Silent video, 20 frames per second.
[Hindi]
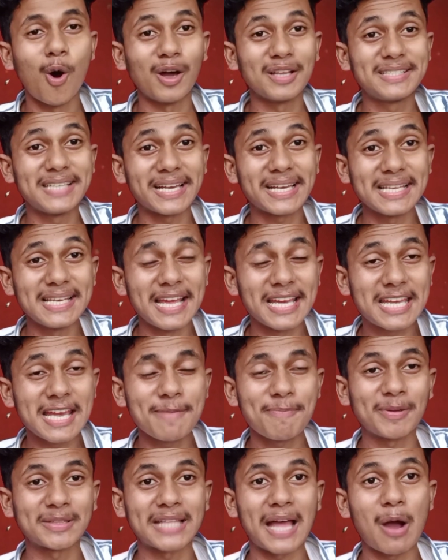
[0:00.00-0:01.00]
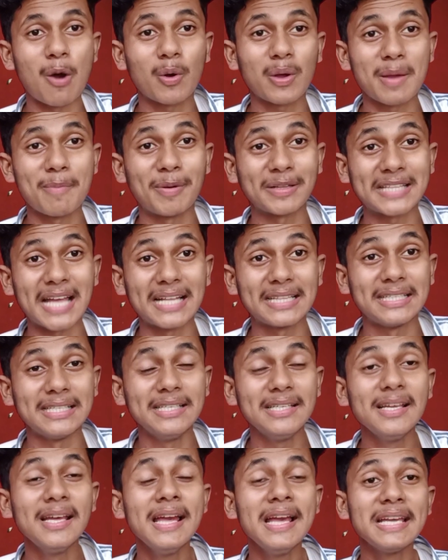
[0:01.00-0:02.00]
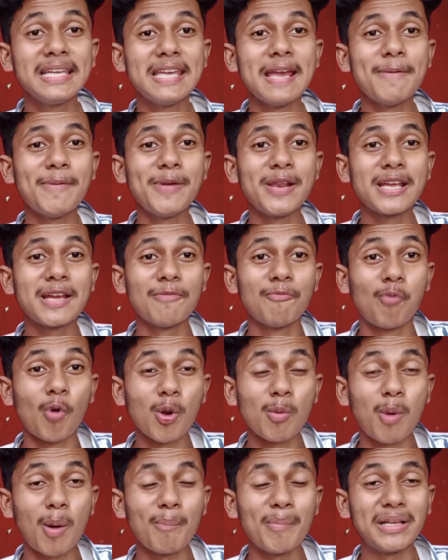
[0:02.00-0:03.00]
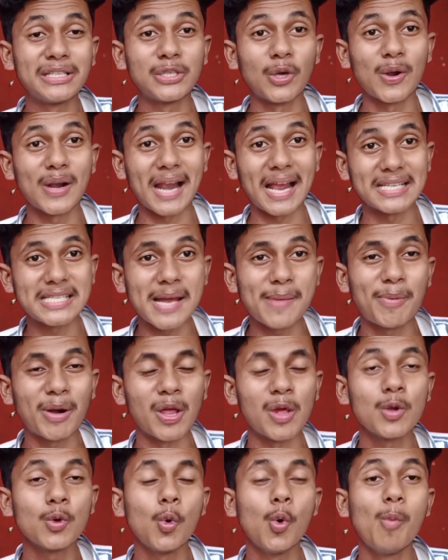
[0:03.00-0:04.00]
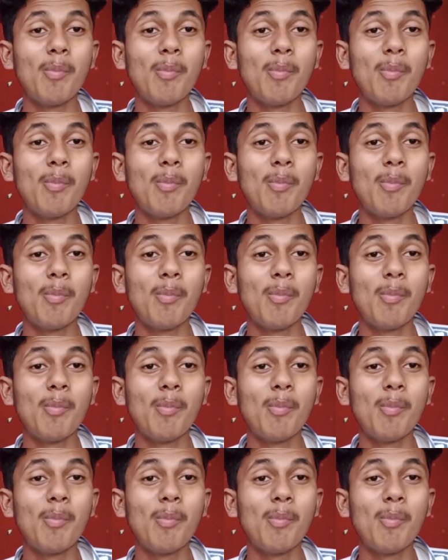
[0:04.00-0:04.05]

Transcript: और जेके नहीं पता ओके बता दी कि एवरी के बोलबम में जोन राजा बड़न